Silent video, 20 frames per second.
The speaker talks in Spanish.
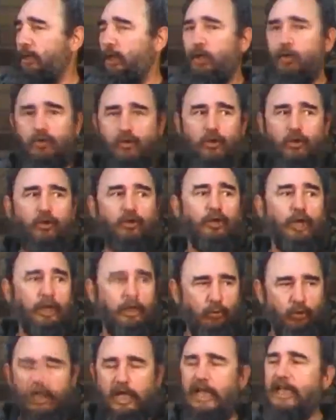Y nosotros
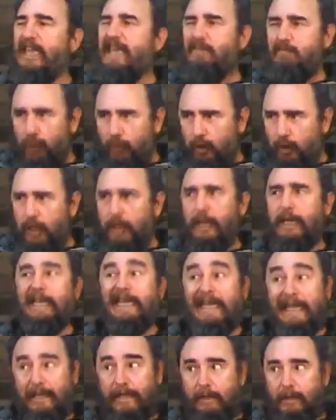tenemos un equipo de
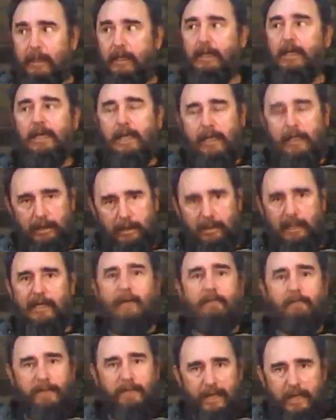dirigentes, de gente
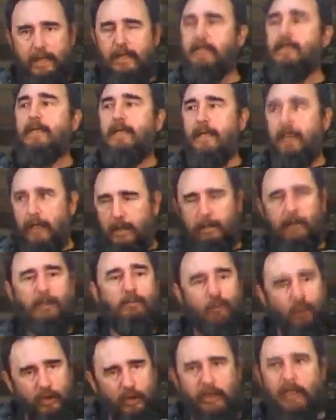que piense y de
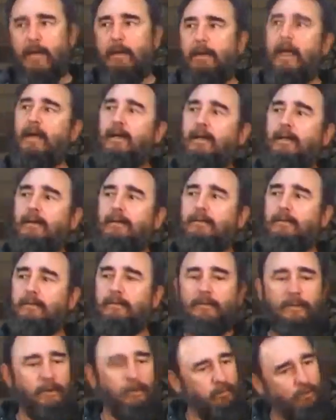gente muy capaz,
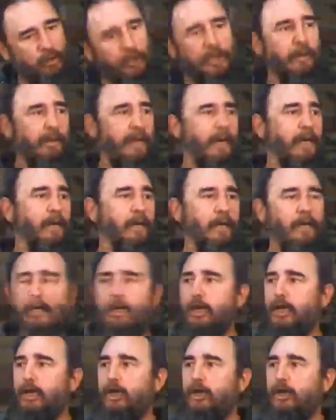muy capaz.
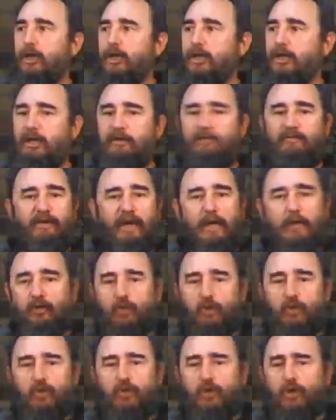Si
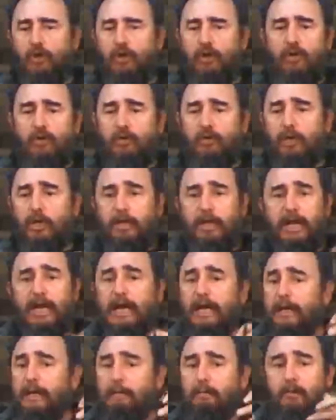falto yo, ellos
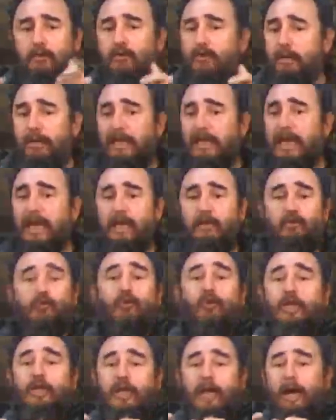tendrán la responsabilidad,
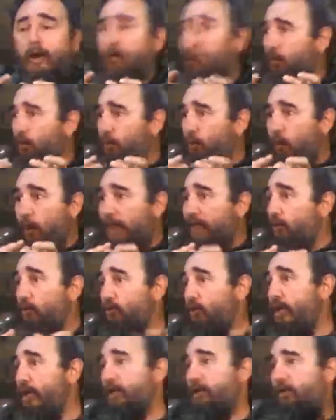surgirá otro
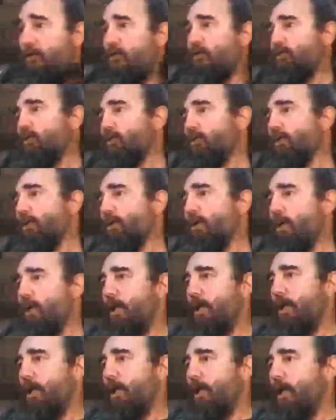cuadro centro.
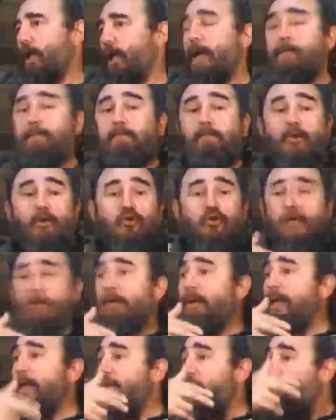Es
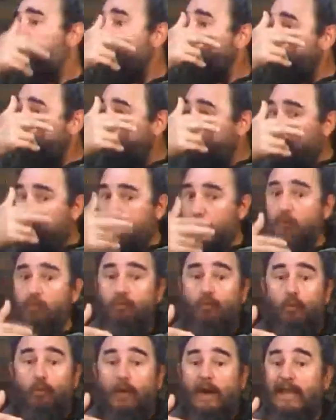posible que nos surja
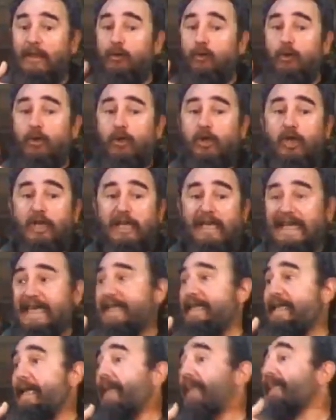un cuadro
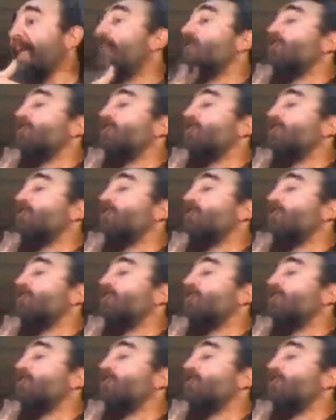que sea